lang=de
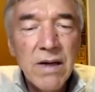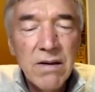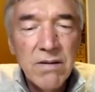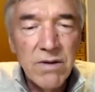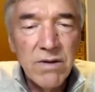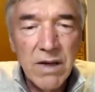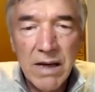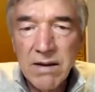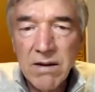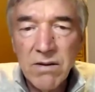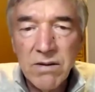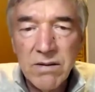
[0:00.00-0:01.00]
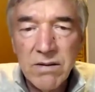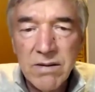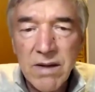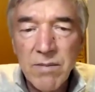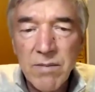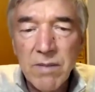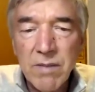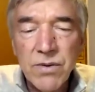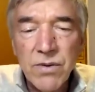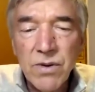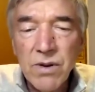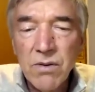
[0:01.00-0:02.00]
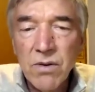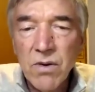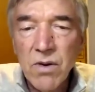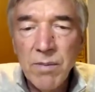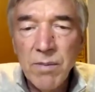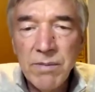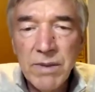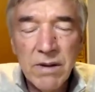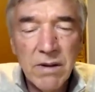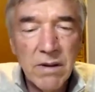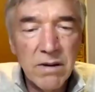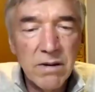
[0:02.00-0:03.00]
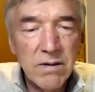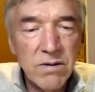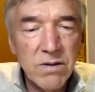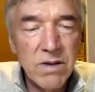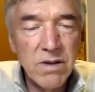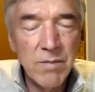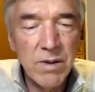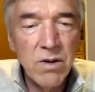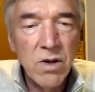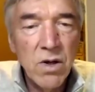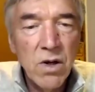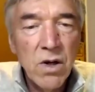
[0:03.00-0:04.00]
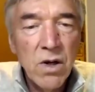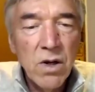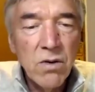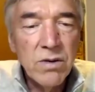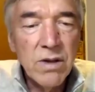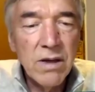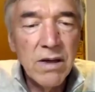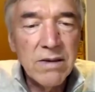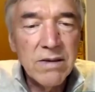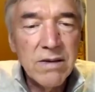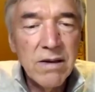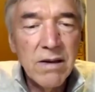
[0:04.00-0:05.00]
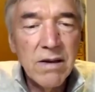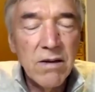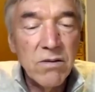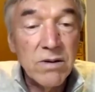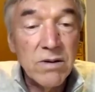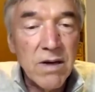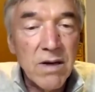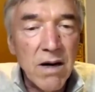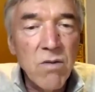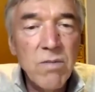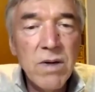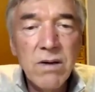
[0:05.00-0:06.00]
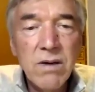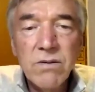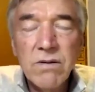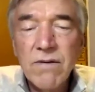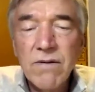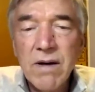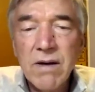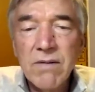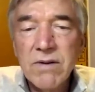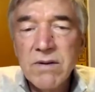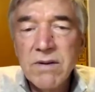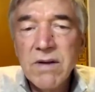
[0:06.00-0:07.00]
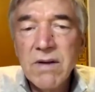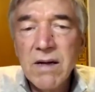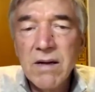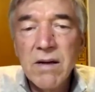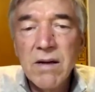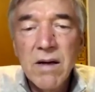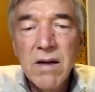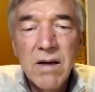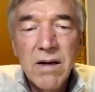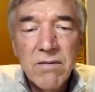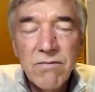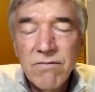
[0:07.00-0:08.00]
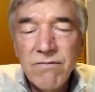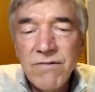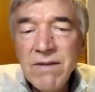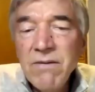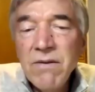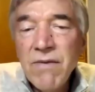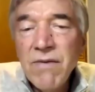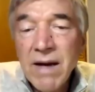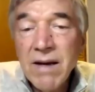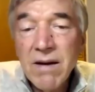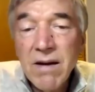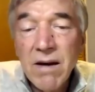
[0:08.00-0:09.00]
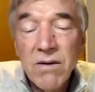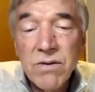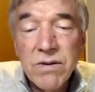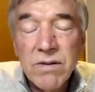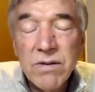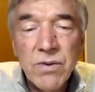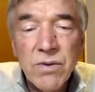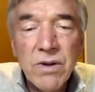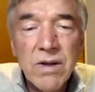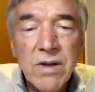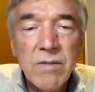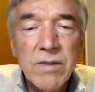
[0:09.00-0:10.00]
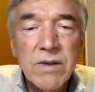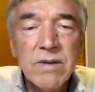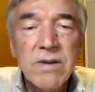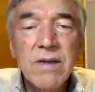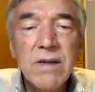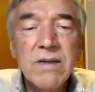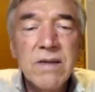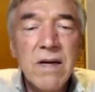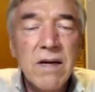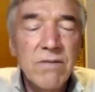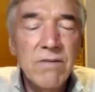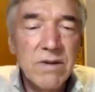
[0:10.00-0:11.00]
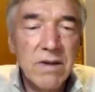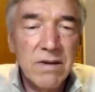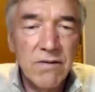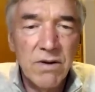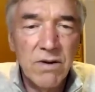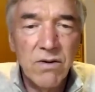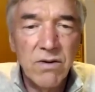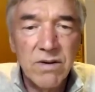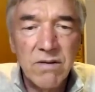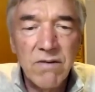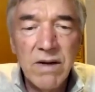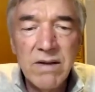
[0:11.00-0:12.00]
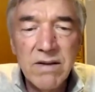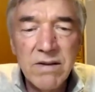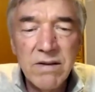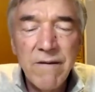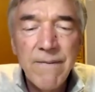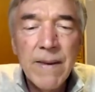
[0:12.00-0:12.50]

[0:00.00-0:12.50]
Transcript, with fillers: Wie hängt auch das Thema Psyche und Körper miteinander zusammen? und dann letztendlich auch Trauma und die Frage, was ist eigentlich, inwiefern kann unsere Psyche traumatisiert sein, was hat das für Konsequenzen